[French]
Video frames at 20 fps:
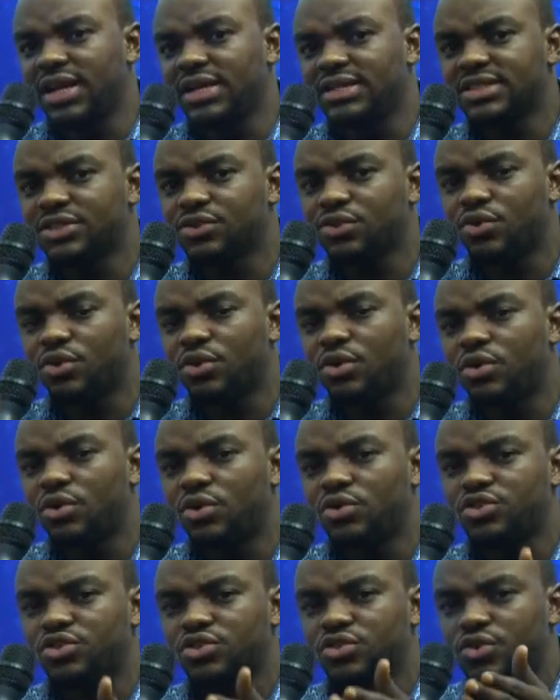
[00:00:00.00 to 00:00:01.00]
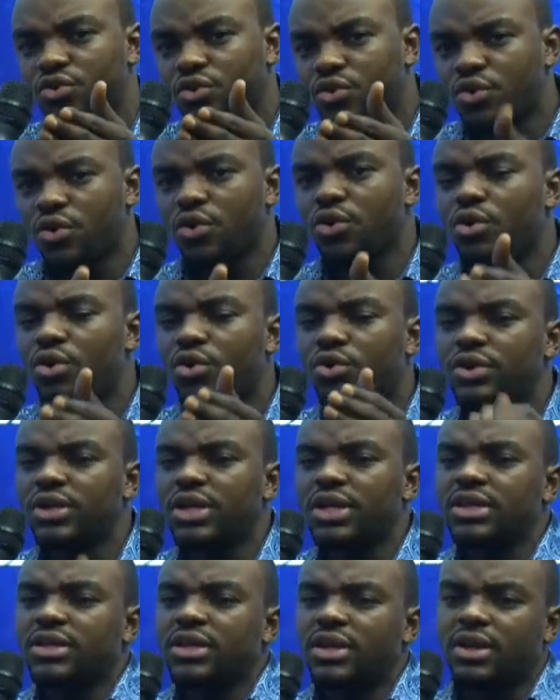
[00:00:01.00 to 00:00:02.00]
à ce que lorsqu'on
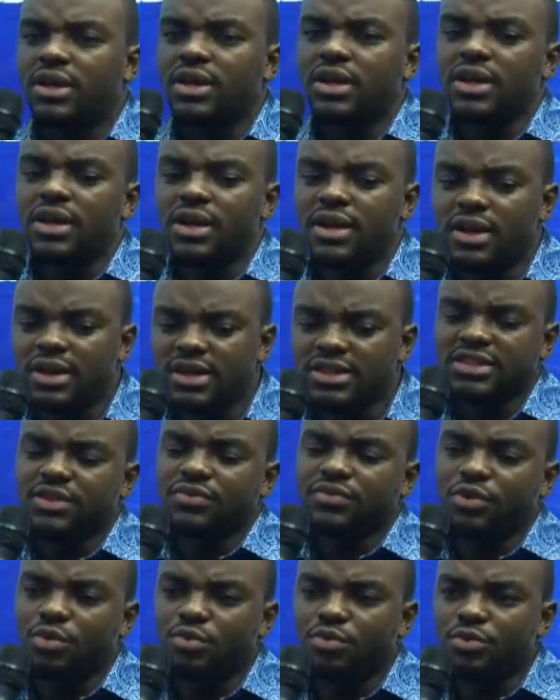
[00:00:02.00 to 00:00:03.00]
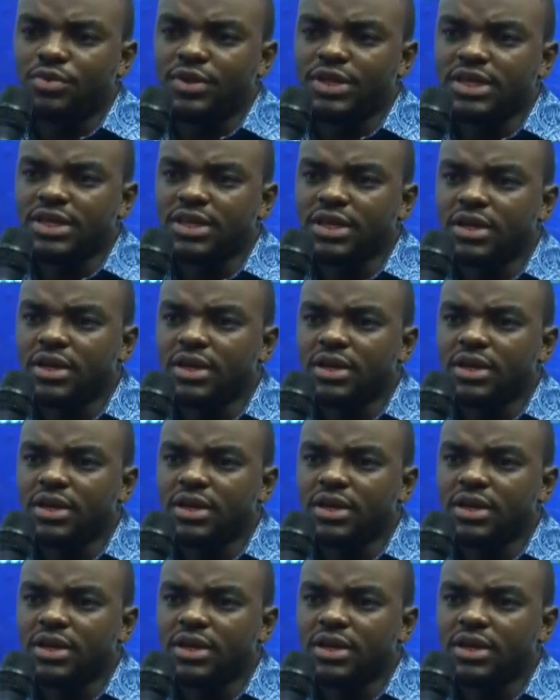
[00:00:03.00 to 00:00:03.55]
est dans les affaires publiques,